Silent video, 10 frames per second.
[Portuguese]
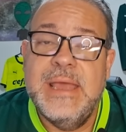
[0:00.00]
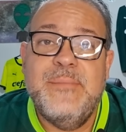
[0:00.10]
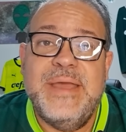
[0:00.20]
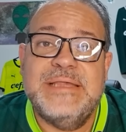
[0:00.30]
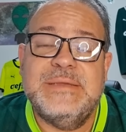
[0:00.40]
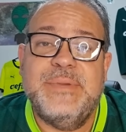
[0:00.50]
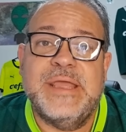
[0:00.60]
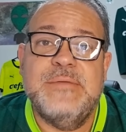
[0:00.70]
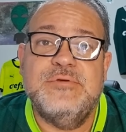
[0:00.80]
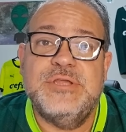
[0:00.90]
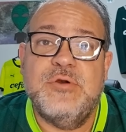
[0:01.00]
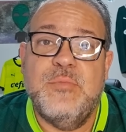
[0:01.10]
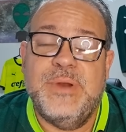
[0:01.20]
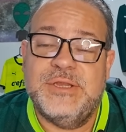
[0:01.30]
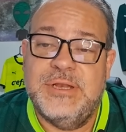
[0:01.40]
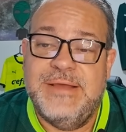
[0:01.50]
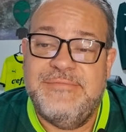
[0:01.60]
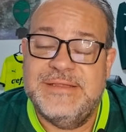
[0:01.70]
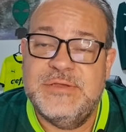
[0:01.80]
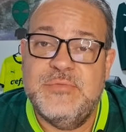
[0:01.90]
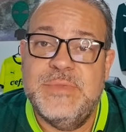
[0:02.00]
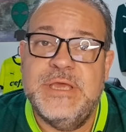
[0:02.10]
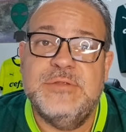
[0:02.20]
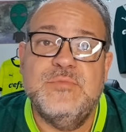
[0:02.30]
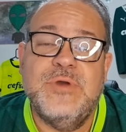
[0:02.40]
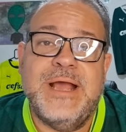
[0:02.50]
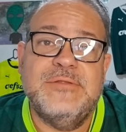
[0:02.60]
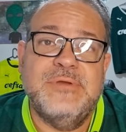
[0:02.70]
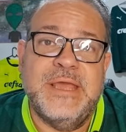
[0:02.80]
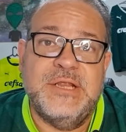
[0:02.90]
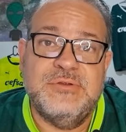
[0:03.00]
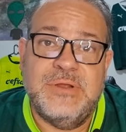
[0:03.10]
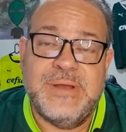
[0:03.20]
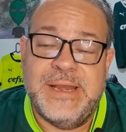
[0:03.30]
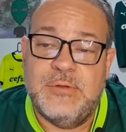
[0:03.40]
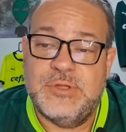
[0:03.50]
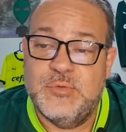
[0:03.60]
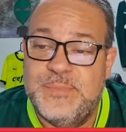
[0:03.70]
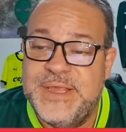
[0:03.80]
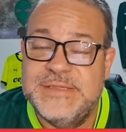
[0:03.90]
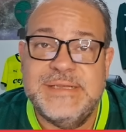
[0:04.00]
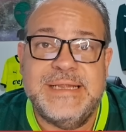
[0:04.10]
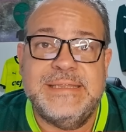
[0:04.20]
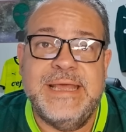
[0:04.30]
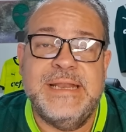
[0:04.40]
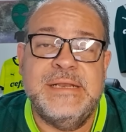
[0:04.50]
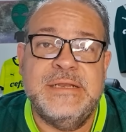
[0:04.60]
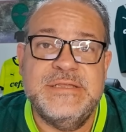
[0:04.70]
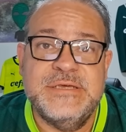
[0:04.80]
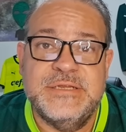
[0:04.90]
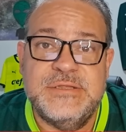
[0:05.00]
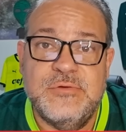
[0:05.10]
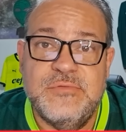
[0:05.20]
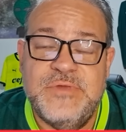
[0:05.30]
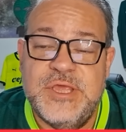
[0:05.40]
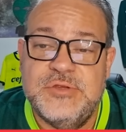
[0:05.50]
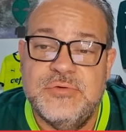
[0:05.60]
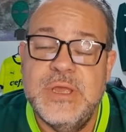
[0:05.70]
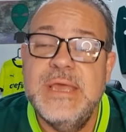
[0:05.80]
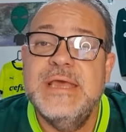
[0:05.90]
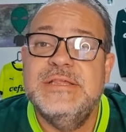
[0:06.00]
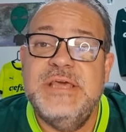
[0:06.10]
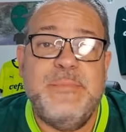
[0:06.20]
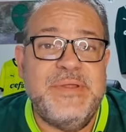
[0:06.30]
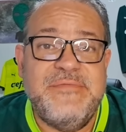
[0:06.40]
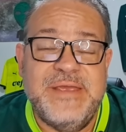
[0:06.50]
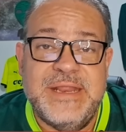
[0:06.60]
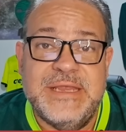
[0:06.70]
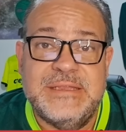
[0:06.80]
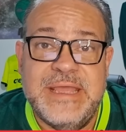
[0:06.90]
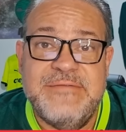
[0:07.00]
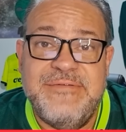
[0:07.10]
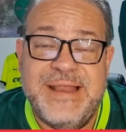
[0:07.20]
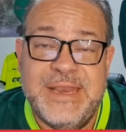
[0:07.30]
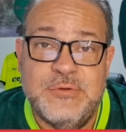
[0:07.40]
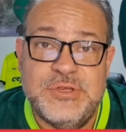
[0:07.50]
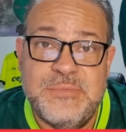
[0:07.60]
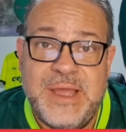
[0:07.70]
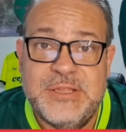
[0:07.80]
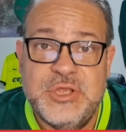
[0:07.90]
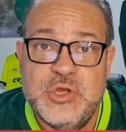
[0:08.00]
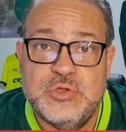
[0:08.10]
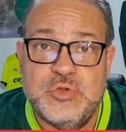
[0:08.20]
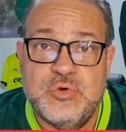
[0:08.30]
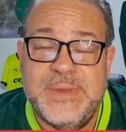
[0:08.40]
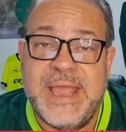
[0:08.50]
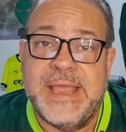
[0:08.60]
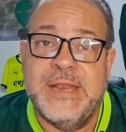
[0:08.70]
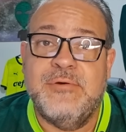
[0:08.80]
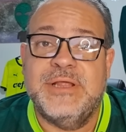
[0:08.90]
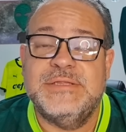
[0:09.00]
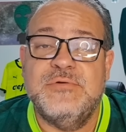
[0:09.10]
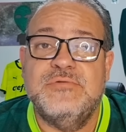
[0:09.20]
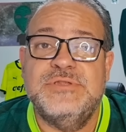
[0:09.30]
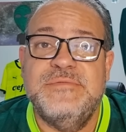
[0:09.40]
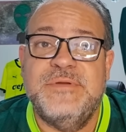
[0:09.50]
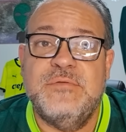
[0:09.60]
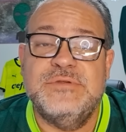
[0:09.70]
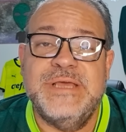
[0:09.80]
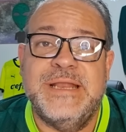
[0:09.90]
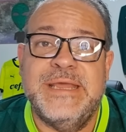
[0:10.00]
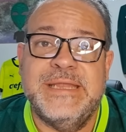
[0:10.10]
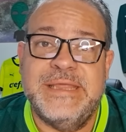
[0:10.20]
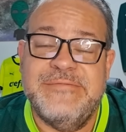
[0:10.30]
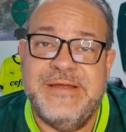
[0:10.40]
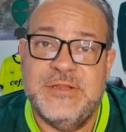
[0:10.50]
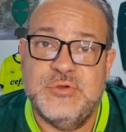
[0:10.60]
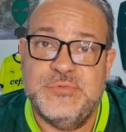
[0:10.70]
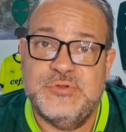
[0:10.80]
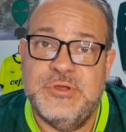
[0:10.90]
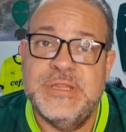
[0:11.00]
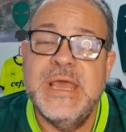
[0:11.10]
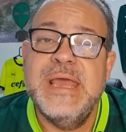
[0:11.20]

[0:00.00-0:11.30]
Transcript: Peça para quem você compartilhar fazer o mesmo. Caso queira ajudar o canal, tem um Pix na tela, na descrição do vídeo. Se preferir, tem Valeu Demais do YouTube, que é aquele coração com cifrão. Você clica e tem várias opções